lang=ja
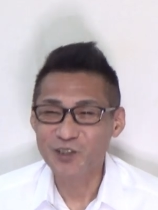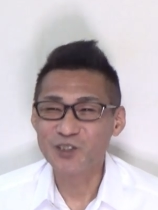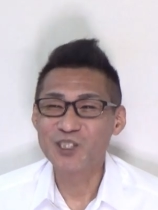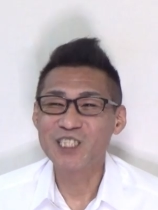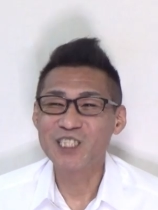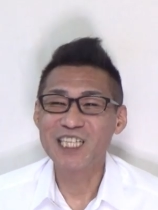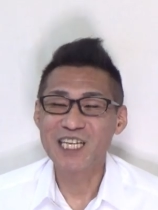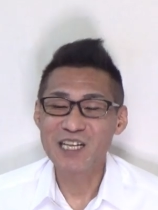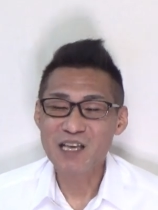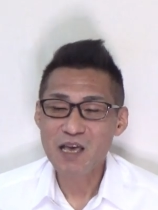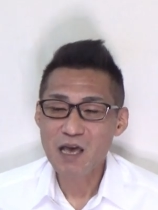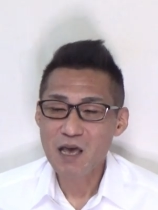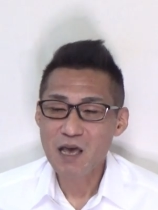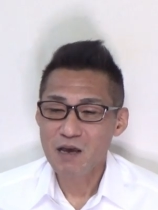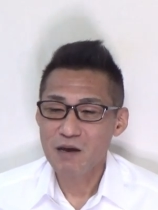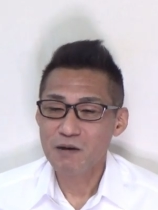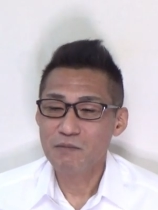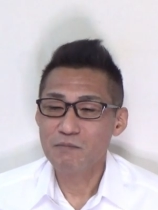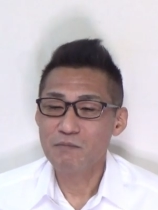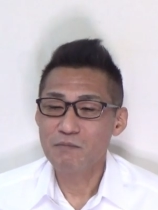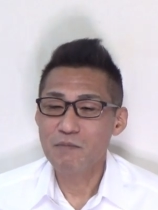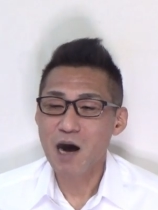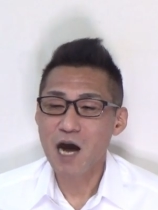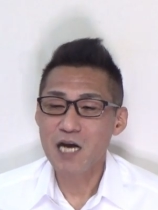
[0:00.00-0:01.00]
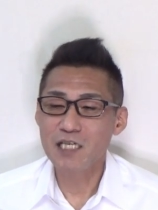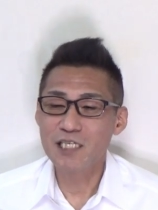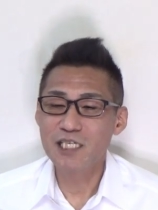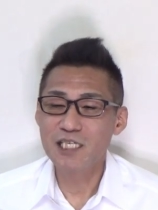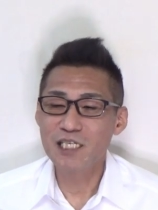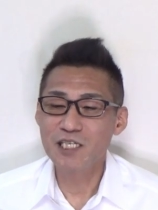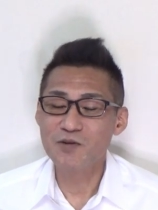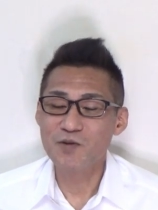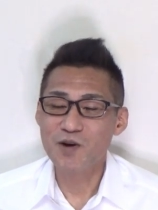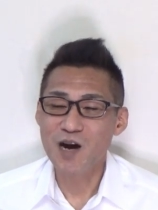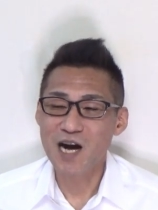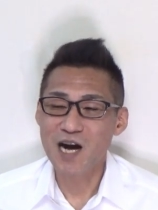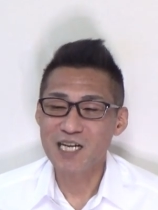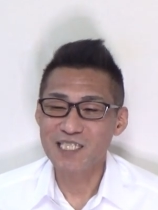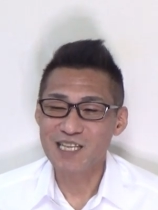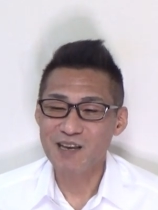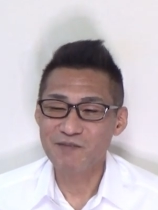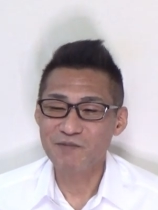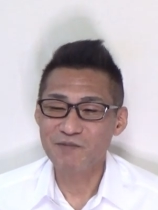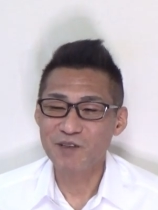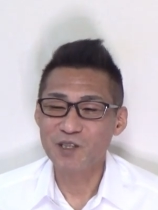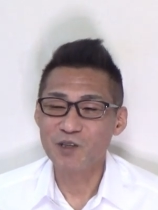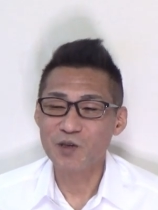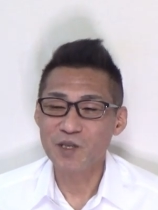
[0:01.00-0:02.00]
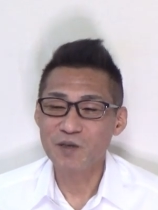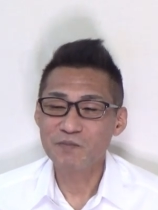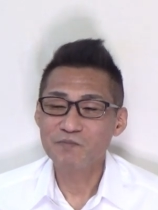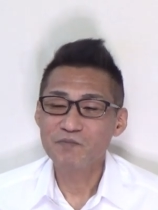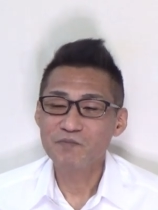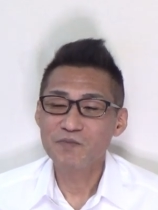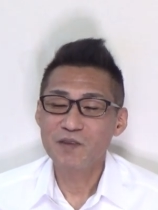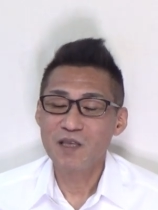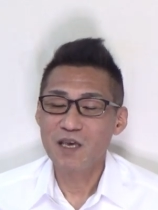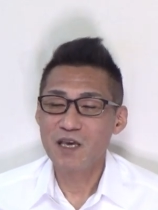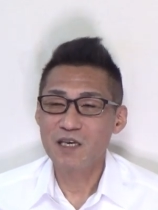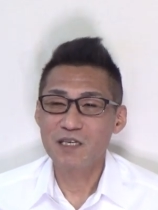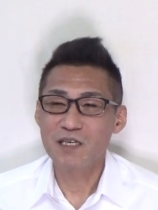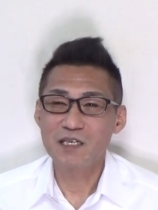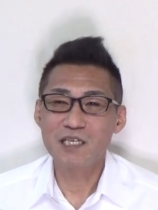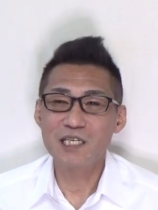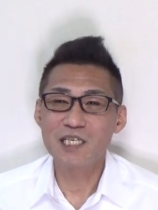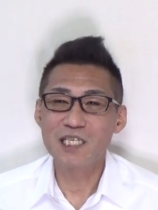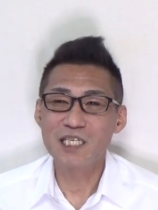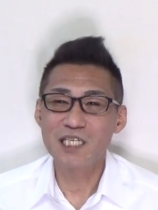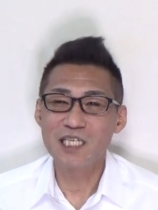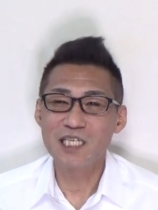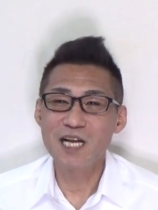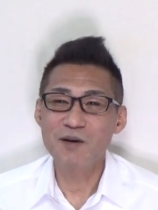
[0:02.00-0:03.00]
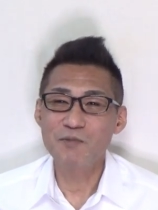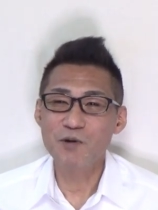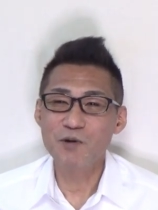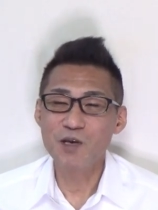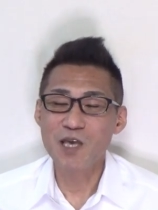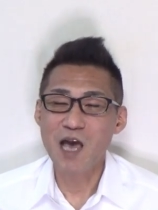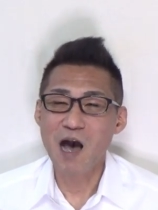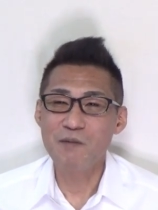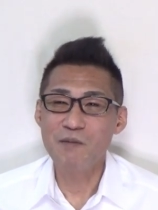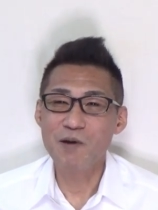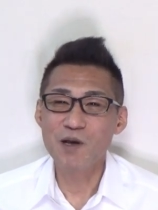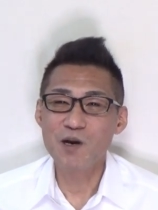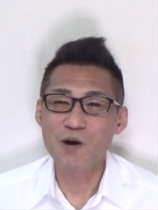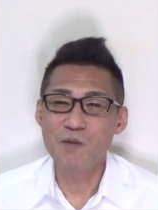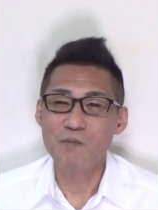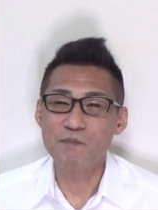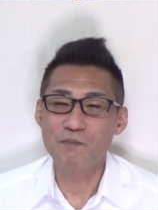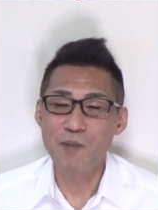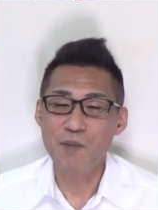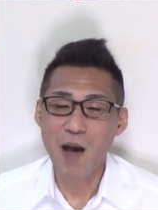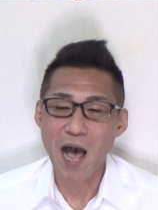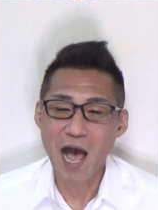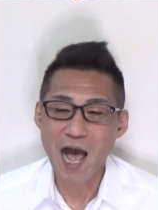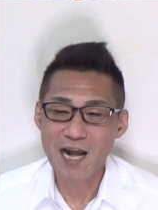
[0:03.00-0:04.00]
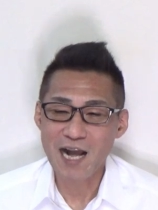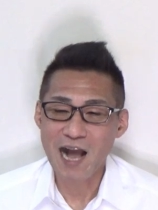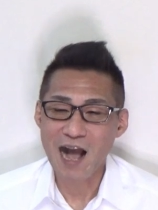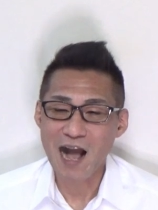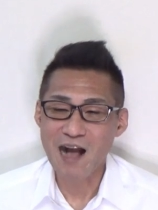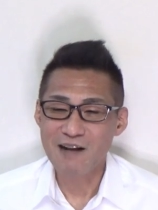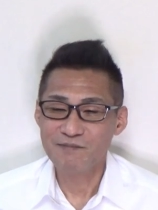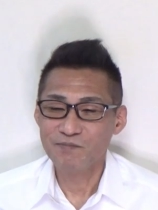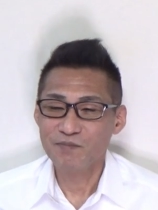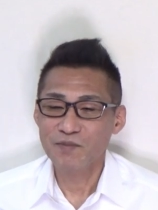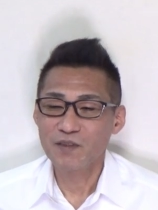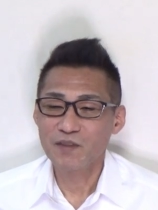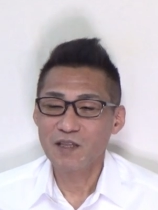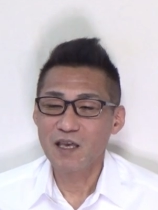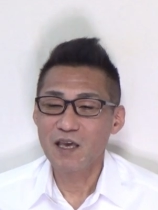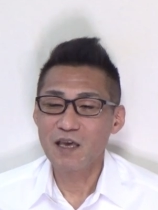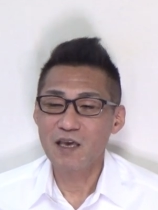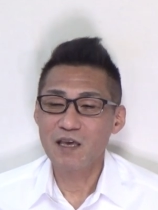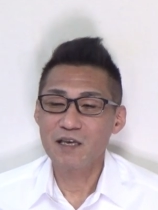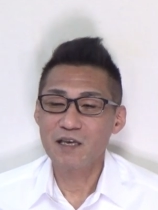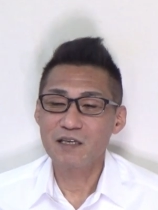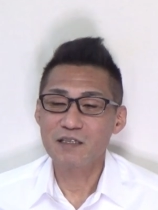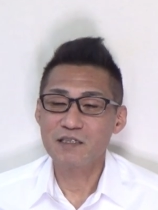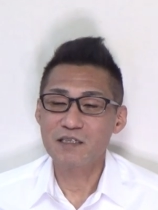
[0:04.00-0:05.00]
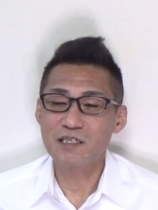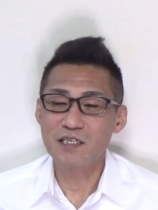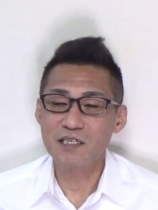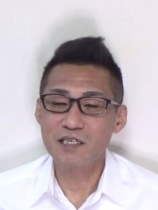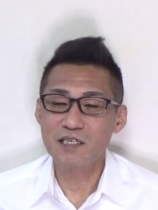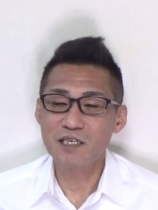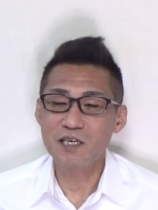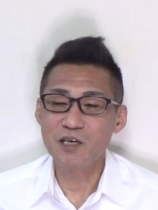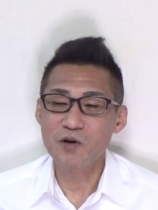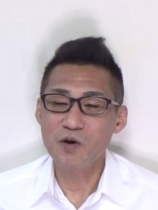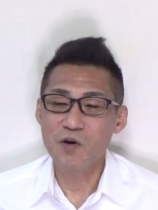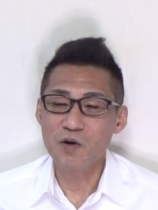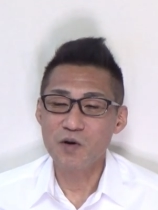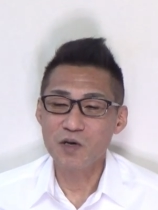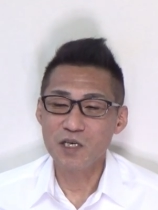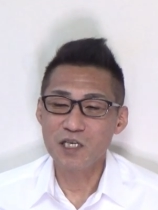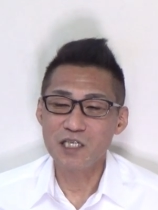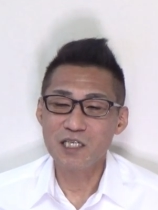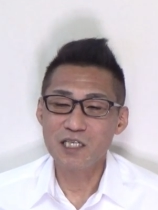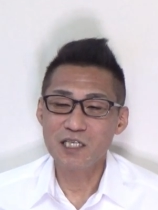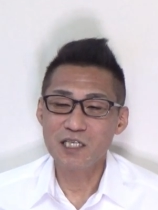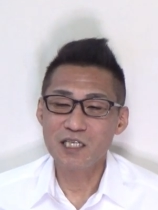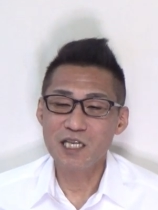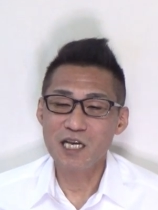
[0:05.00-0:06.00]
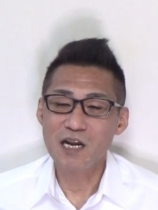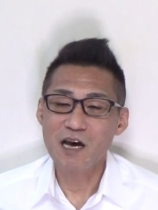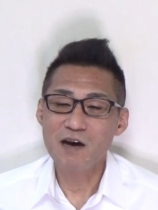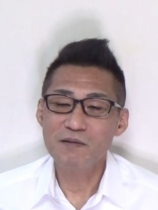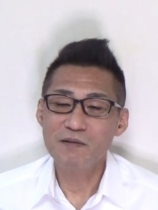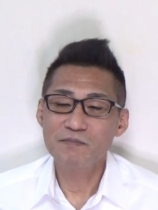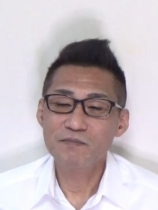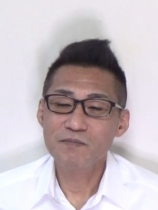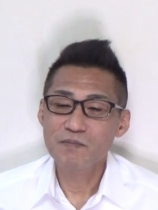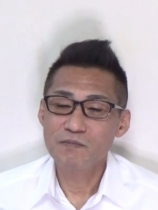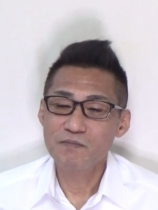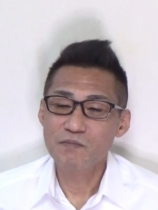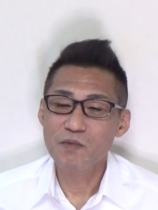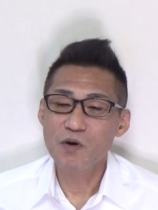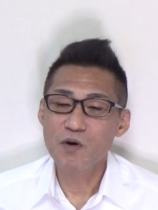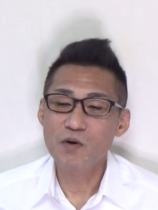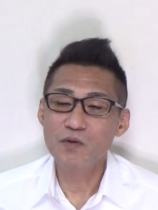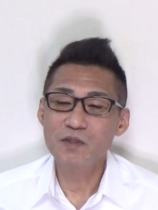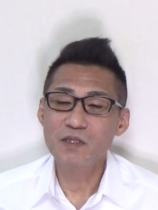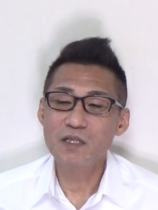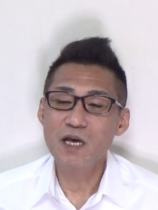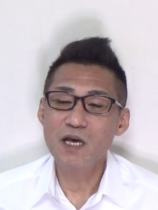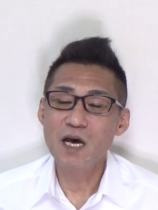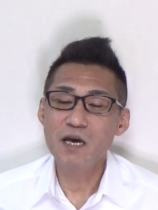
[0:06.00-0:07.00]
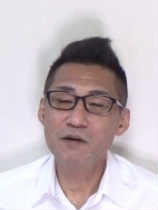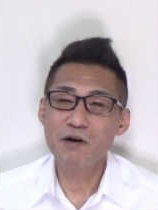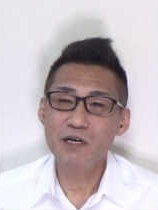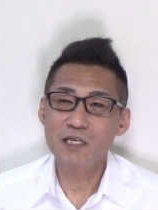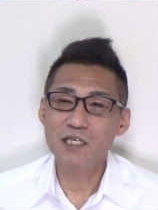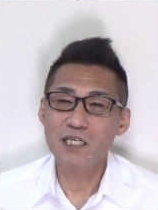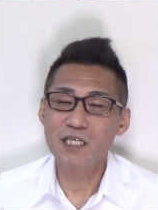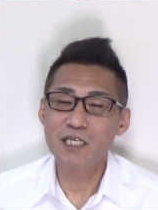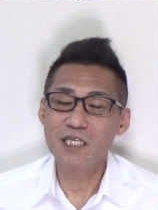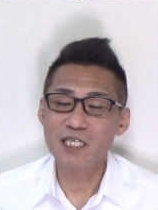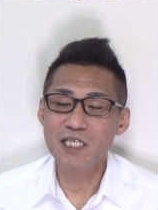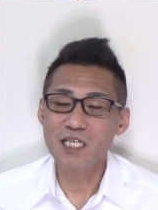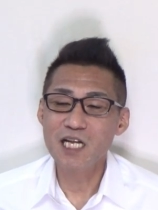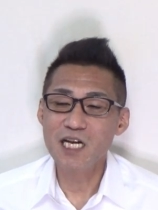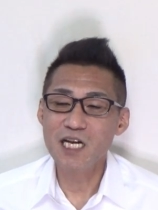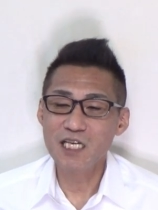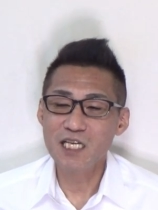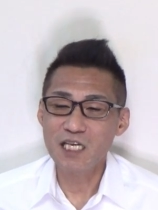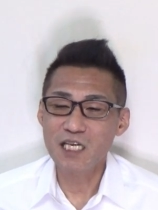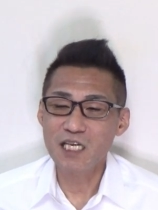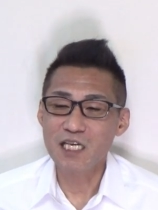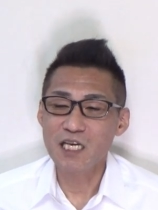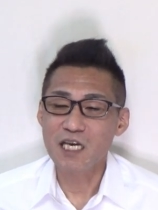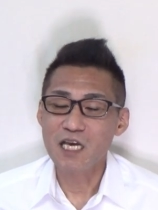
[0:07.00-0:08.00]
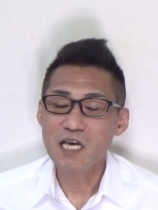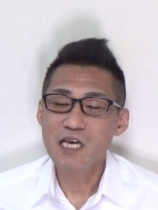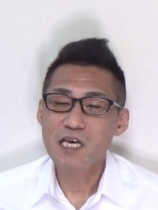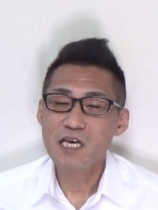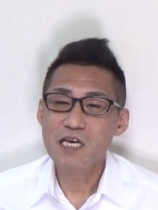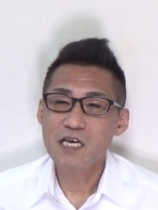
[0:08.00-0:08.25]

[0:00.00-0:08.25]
どっちやねん。マジの風緑。え、岸田もやめろ、バーカ。えー、時期を逸したな。問題は岸田に